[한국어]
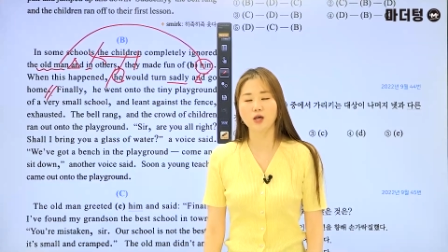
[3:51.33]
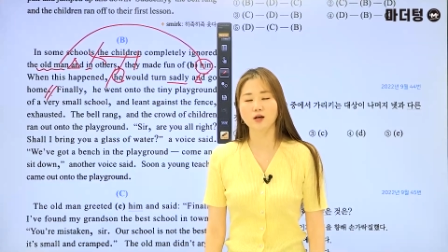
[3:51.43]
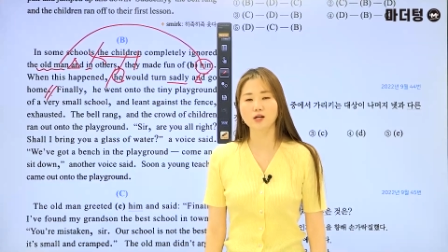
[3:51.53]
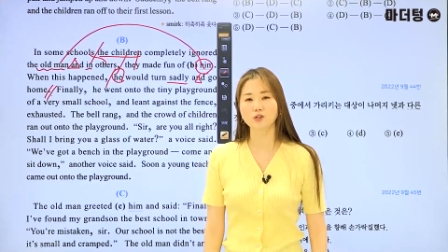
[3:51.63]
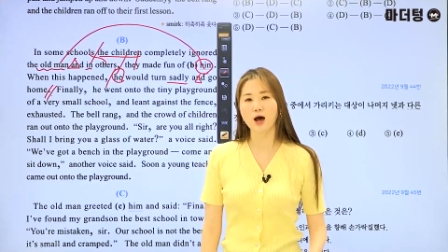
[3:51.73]

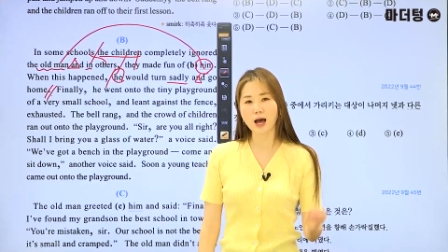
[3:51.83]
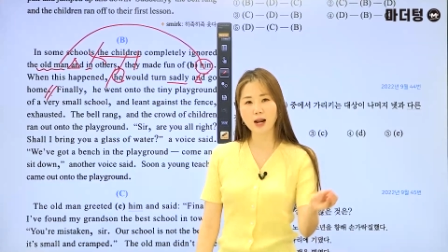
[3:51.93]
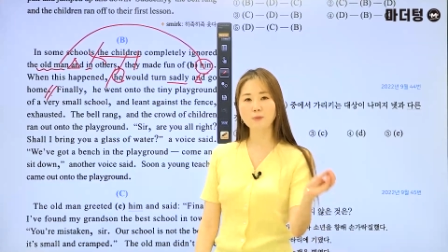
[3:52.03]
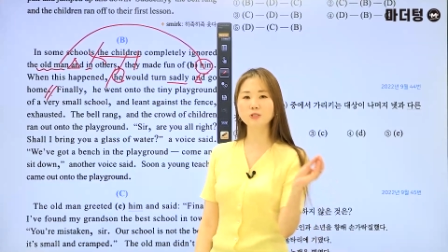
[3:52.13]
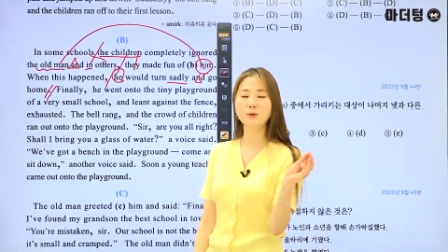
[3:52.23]
그래서
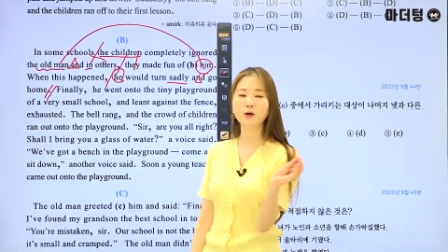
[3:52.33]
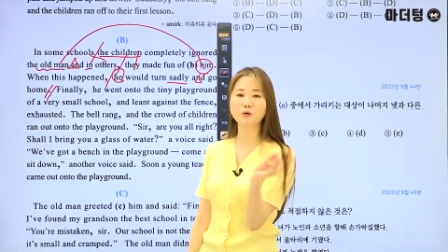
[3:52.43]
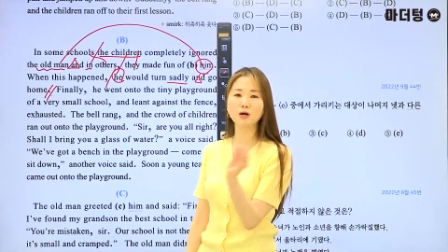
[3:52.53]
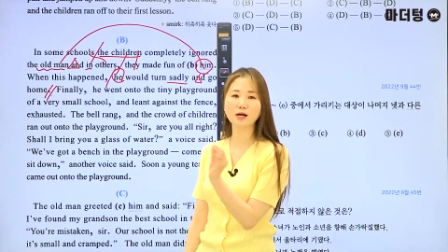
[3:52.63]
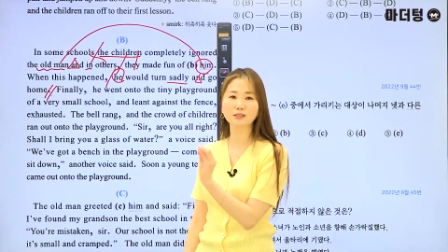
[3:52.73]
할아버지만
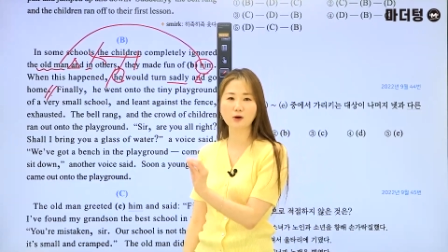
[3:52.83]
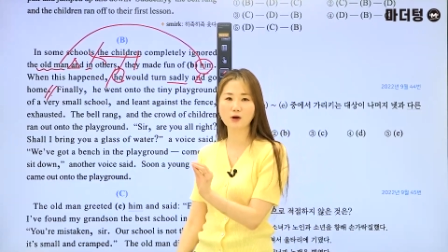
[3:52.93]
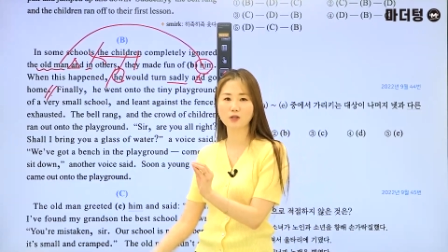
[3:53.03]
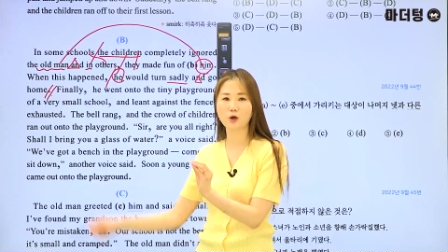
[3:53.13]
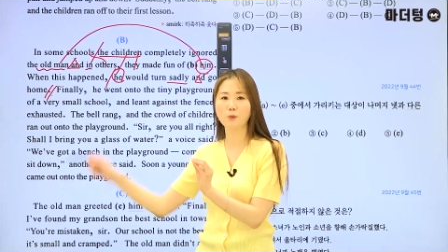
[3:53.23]
학교를 간
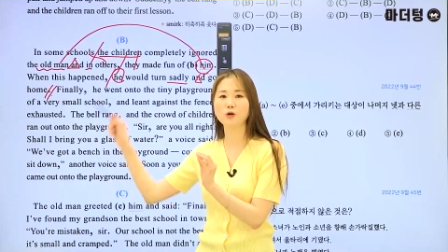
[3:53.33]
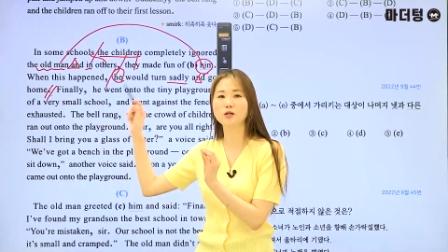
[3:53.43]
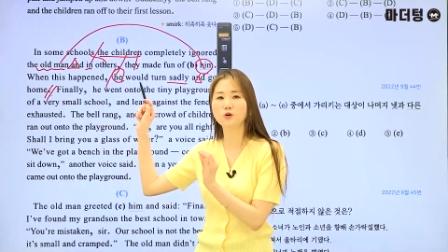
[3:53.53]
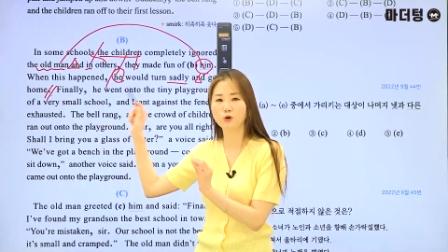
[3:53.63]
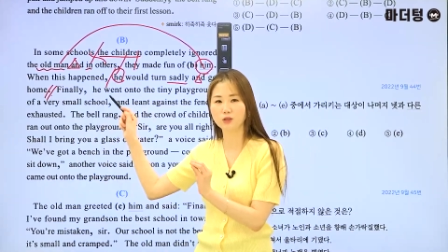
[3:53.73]
상황이
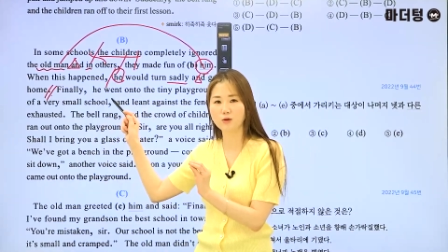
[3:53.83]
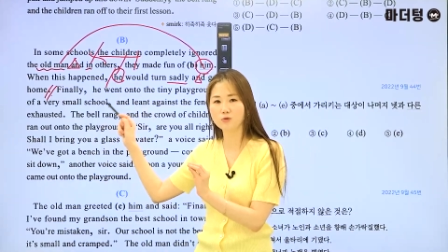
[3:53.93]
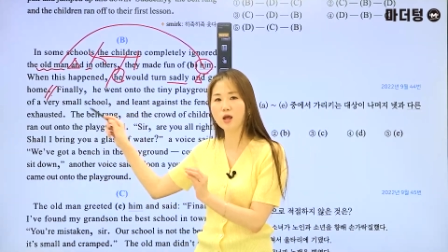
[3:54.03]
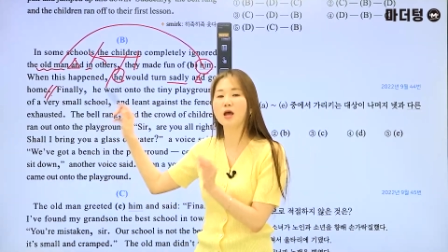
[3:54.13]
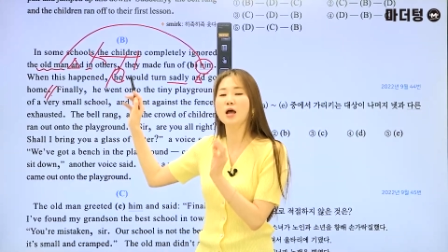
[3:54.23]
돼버리는 거기
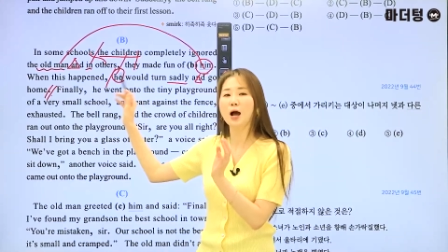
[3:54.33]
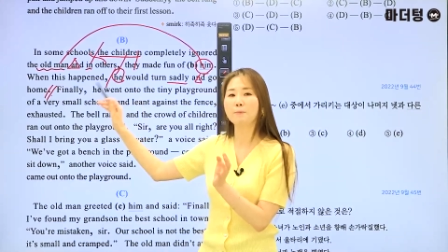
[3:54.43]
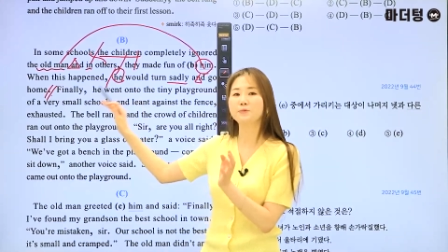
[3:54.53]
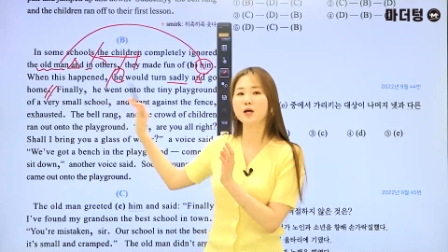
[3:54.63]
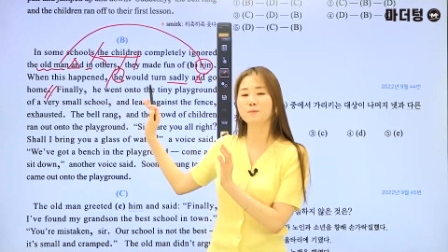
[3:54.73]
때문에
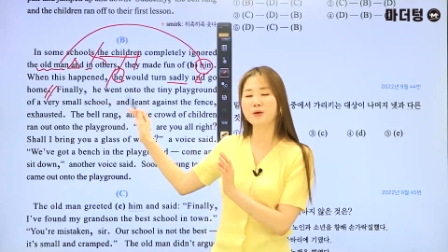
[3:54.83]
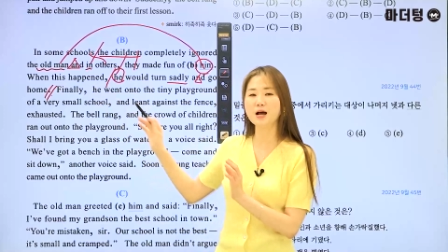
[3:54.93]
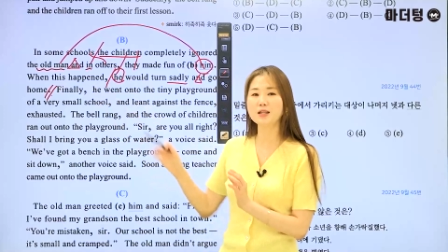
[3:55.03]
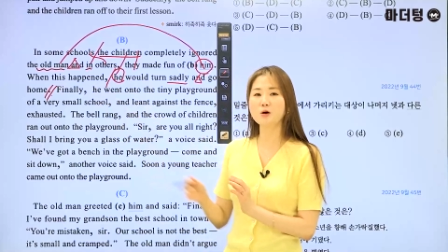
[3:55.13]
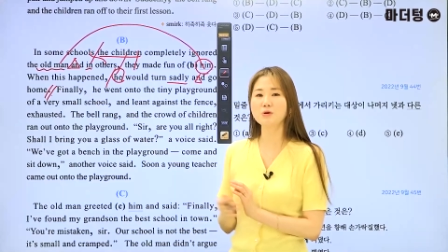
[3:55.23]
갑자기
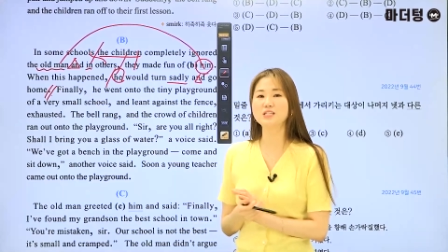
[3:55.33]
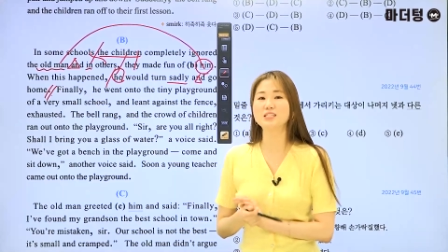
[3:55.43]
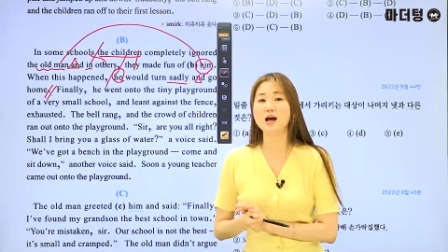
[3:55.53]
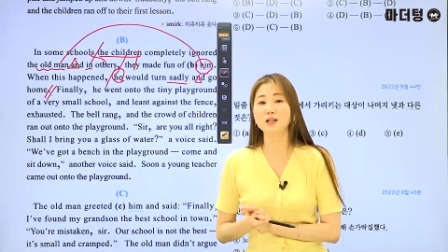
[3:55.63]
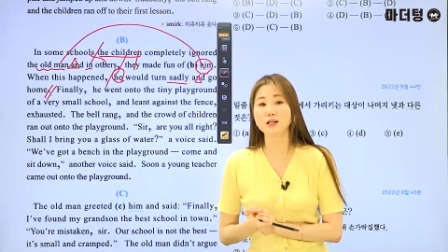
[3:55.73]
B가 나오면
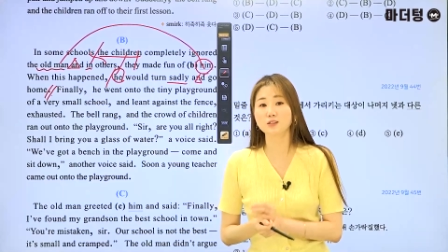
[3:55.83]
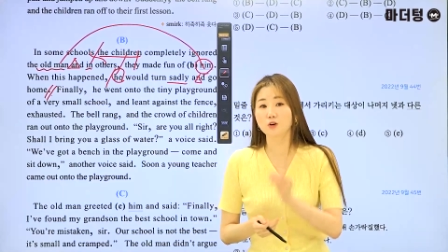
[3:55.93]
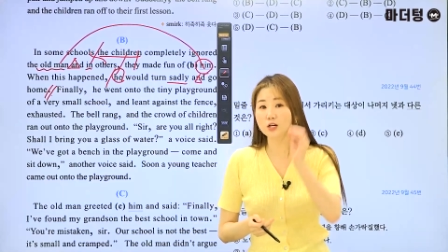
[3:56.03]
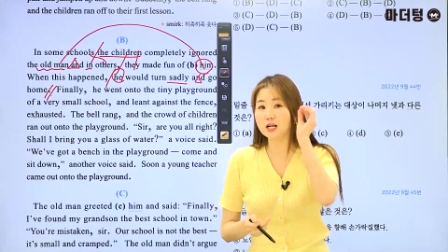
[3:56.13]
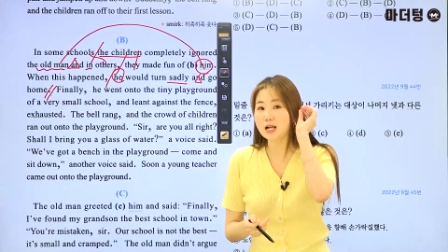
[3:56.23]
이상하다는
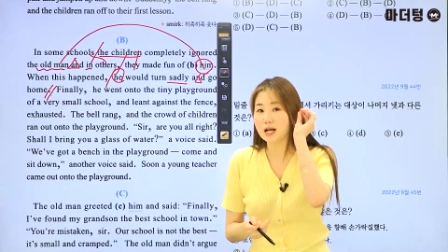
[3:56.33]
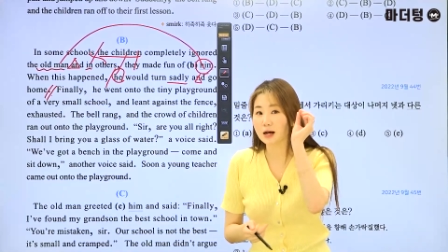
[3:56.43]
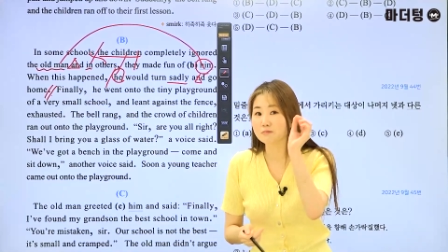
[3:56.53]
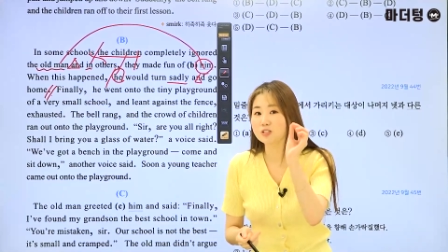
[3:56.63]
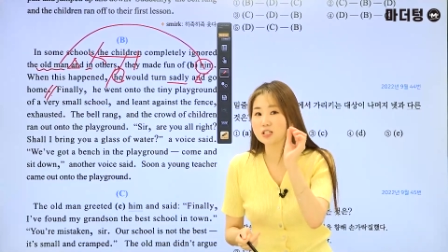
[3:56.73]
거를
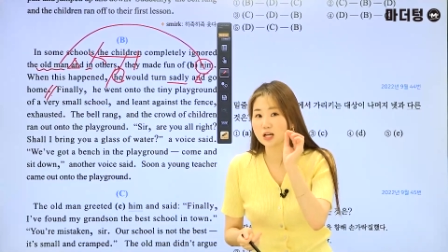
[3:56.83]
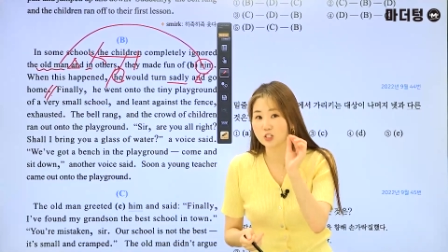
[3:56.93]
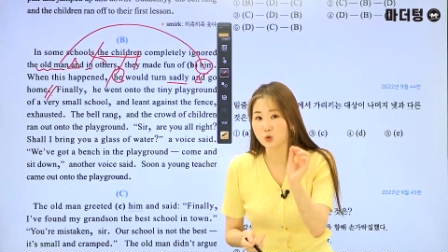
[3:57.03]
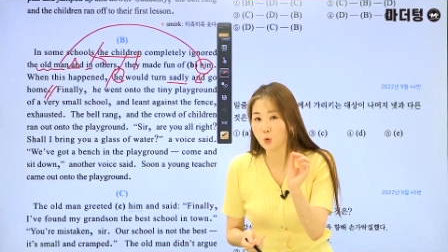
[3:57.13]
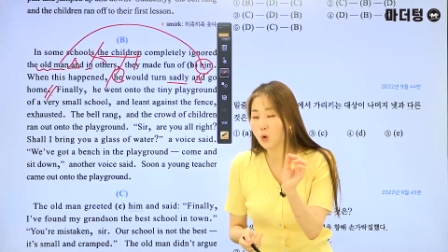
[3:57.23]

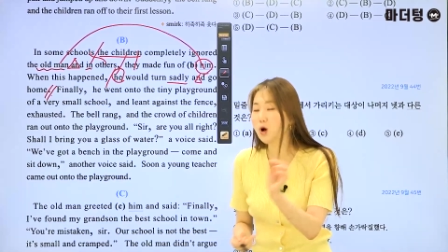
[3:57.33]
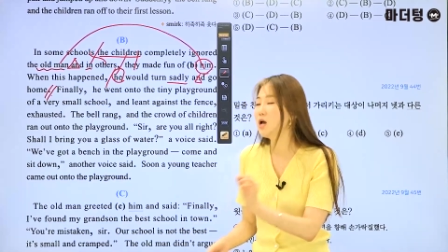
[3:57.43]
감지하시고